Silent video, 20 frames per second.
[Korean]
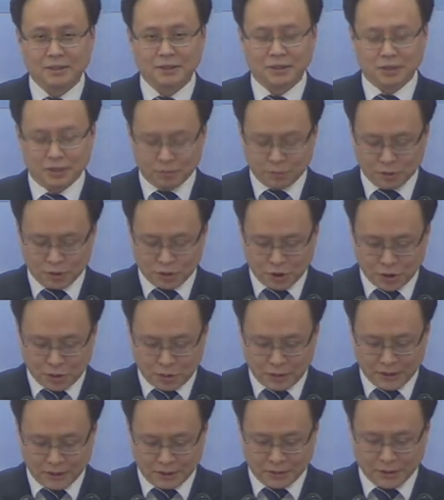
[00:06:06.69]
그러므로
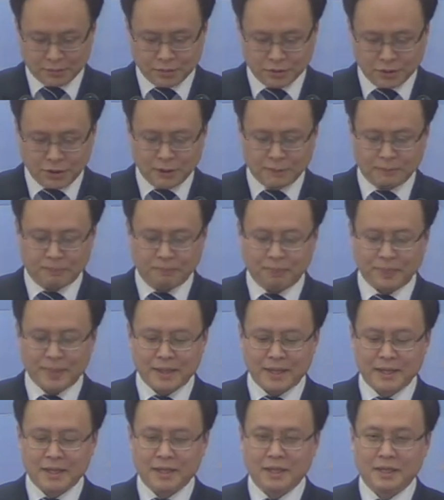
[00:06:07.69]
저와 여러분은
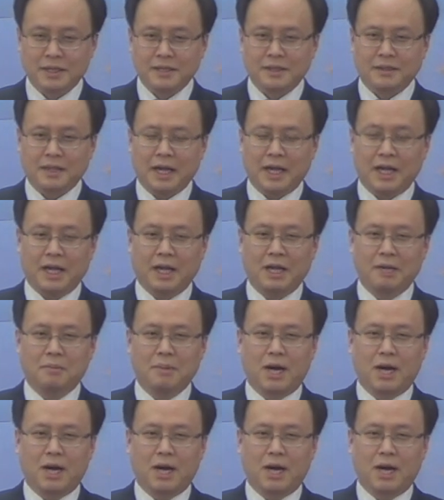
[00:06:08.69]
내